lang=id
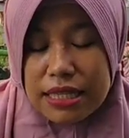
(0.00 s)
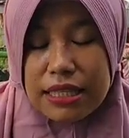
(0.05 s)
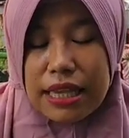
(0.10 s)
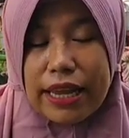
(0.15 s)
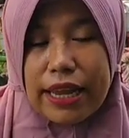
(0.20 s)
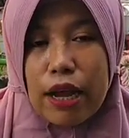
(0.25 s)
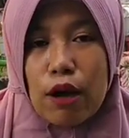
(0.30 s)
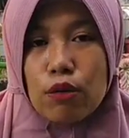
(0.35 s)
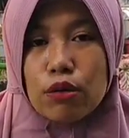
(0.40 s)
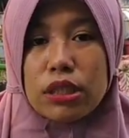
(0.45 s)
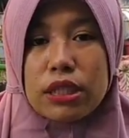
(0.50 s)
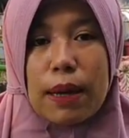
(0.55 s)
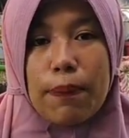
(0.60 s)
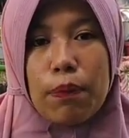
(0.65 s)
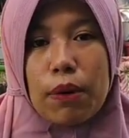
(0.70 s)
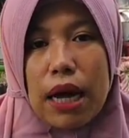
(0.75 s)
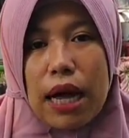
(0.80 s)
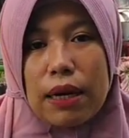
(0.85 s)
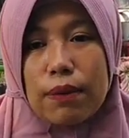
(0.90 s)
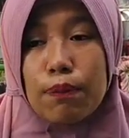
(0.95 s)
saya
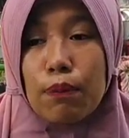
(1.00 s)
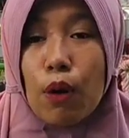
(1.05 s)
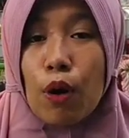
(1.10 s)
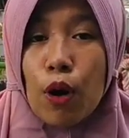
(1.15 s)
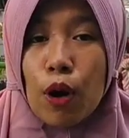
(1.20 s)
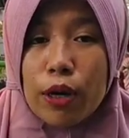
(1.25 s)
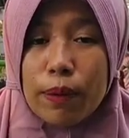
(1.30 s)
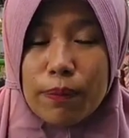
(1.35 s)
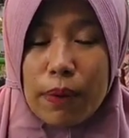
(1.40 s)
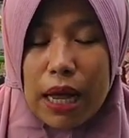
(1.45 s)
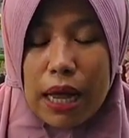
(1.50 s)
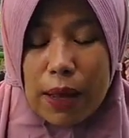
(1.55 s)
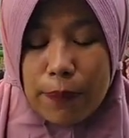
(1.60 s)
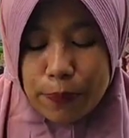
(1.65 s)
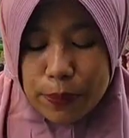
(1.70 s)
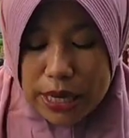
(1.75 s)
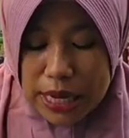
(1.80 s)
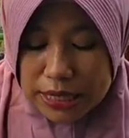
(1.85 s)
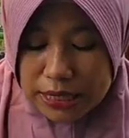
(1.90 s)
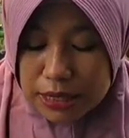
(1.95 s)
ucapkan mohon maaf
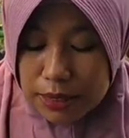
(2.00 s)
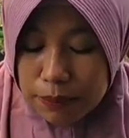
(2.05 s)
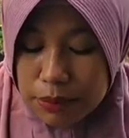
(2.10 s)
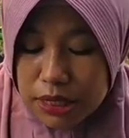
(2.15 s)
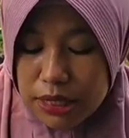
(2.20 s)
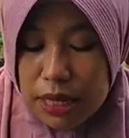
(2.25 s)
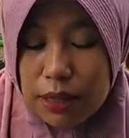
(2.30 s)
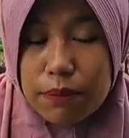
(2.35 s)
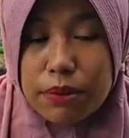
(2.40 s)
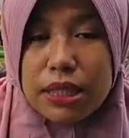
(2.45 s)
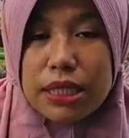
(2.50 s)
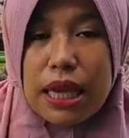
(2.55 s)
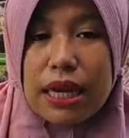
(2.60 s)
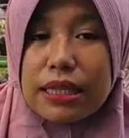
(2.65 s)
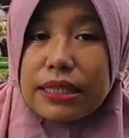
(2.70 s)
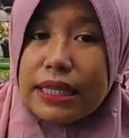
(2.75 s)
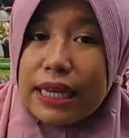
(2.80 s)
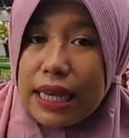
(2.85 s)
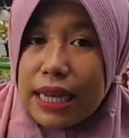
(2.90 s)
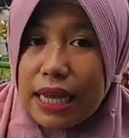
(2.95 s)
yang
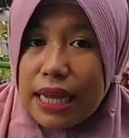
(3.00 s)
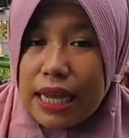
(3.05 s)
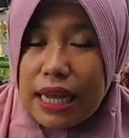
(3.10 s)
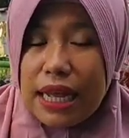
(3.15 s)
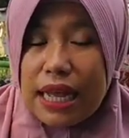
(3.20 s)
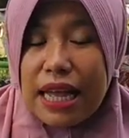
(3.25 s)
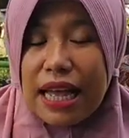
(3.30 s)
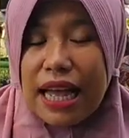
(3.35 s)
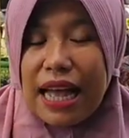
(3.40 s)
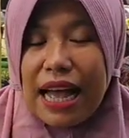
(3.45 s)
sebesar-besarnya.